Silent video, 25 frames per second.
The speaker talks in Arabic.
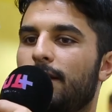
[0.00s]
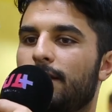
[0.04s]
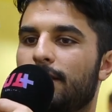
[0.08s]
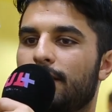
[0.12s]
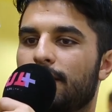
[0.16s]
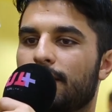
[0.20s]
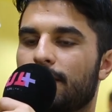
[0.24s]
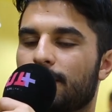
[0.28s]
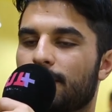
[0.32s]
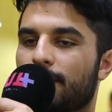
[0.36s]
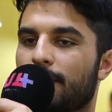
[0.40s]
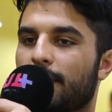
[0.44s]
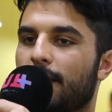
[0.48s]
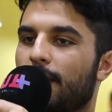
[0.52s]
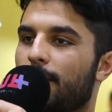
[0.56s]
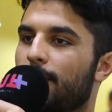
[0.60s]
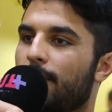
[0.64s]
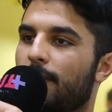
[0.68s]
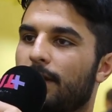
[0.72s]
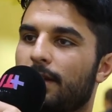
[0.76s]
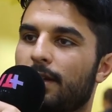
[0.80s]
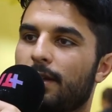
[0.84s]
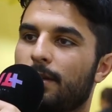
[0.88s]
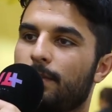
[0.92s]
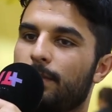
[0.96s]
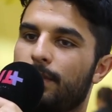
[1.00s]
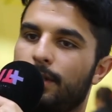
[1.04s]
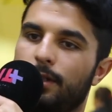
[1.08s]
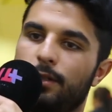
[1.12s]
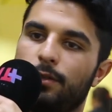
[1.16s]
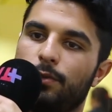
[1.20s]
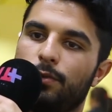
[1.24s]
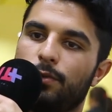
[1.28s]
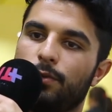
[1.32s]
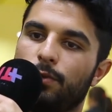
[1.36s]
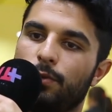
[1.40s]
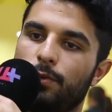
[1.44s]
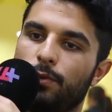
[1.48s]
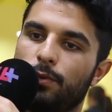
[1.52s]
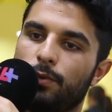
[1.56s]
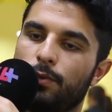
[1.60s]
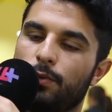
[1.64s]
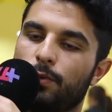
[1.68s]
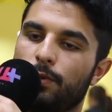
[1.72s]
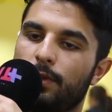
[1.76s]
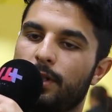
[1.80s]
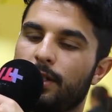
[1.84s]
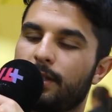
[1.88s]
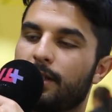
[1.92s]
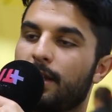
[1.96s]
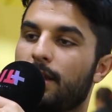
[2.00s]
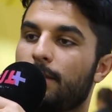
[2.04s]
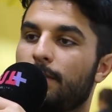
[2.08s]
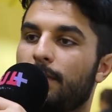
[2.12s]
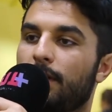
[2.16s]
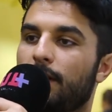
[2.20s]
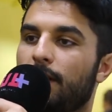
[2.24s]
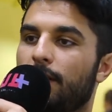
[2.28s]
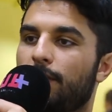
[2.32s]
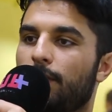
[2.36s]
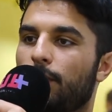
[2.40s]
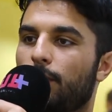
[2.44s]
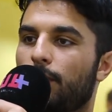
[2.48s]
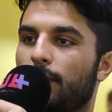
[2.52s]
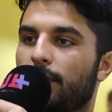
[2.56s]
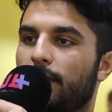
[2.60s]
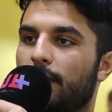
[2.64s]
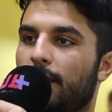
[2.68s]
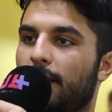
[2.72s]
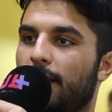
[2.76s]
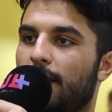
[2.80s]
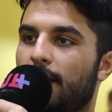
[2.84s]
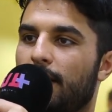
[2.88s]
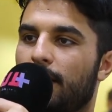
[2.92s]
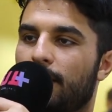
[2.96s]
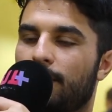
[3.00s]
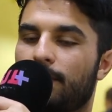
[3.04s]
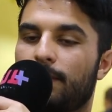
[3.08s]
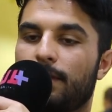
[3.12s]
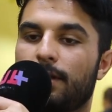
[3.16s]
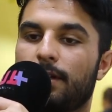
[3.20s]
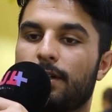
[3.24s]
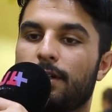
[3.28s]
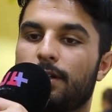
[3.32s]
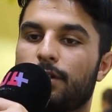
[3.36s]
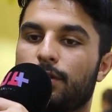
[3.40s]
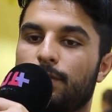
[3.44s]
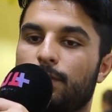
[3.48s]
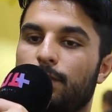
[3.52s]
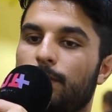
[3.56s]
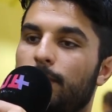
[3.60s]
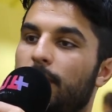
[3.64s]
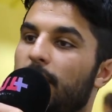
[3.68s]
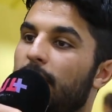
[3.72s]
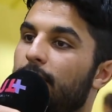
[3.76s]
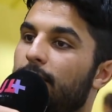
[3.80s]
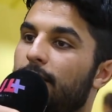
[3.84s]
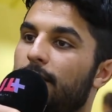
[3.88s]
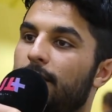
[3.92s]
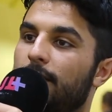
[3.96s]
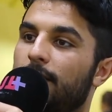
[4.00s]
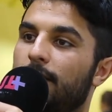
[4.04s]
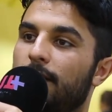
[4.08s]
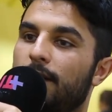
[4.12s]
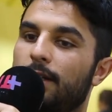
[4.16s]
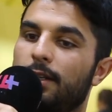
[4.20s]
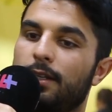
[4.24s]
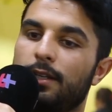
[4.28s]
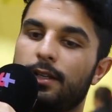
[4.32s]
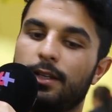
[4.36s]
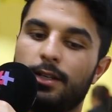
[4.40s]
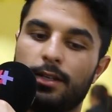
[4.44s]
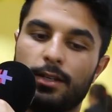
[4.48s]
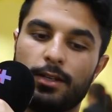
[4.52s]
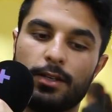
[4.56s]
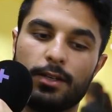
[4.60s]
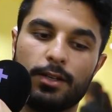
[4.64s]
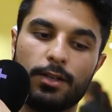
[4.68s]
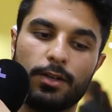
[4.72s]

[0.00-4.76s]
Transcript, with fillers: المغاربه كاملين والناس كاملين اللي في الوطن العربي عجبهم الاداء ديالي